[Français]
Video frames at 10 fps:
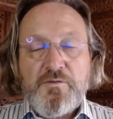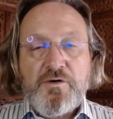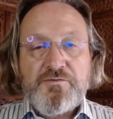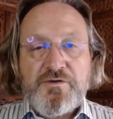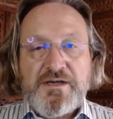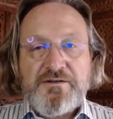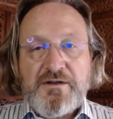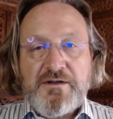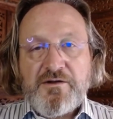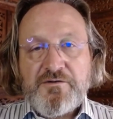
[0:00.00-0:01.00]
en tout cas dans
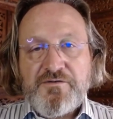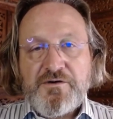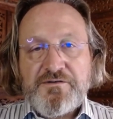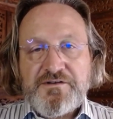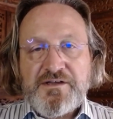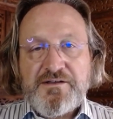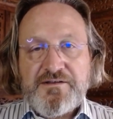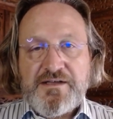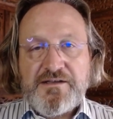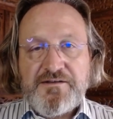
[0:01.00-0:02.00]
la langue française,
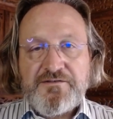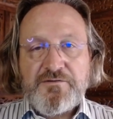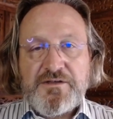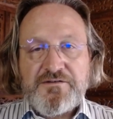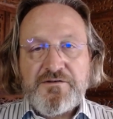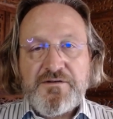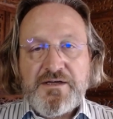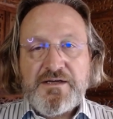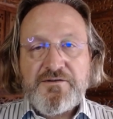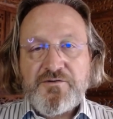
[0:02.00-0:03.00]
qui existe au
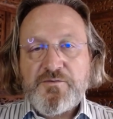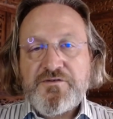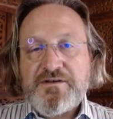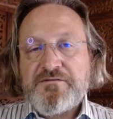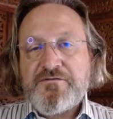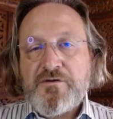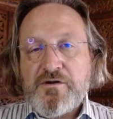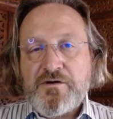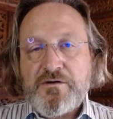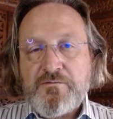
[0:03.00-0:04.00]
dictionnaire, et ce mot, c'est
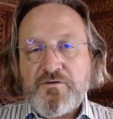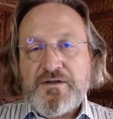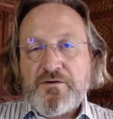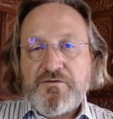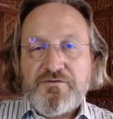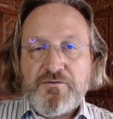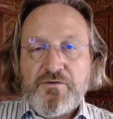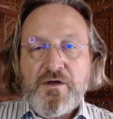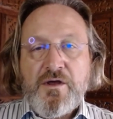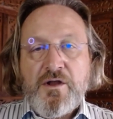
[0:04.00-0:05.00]
voleur. On a reçu
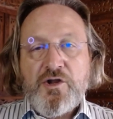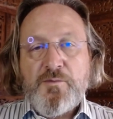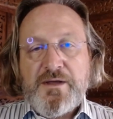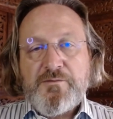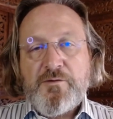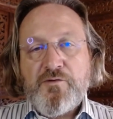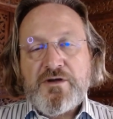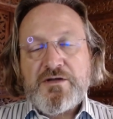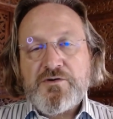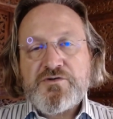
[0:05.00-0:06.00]
le paiement pour
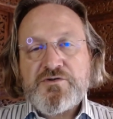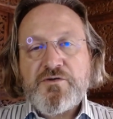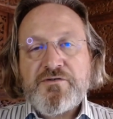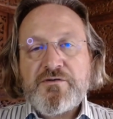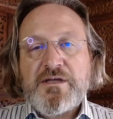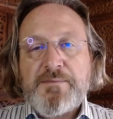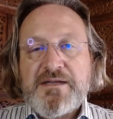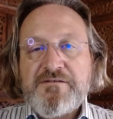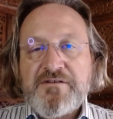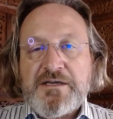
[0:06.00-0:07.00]
quelque chose qu'on n'a pas
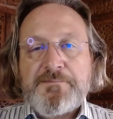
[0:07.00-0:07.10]
livré.